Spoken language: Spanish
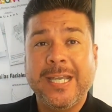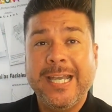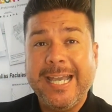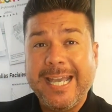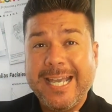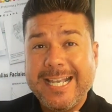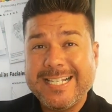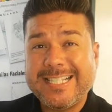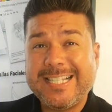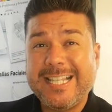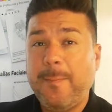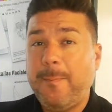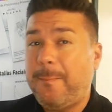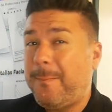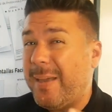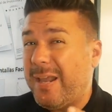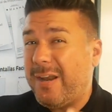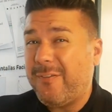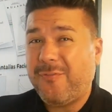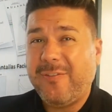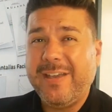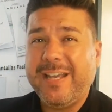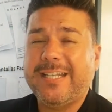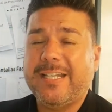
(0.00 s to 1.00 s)
esté
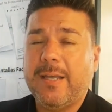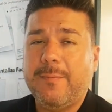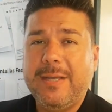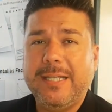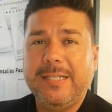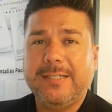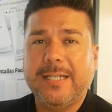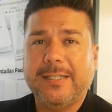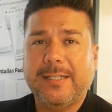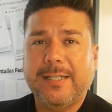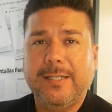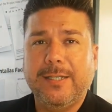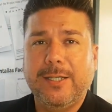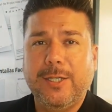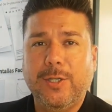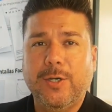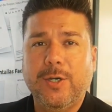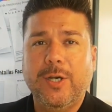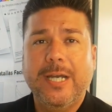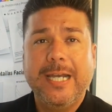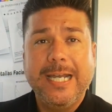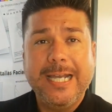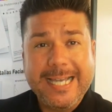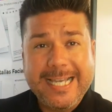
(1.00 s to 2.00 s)
perfectamente
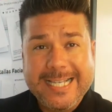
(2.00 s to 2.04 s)
atendido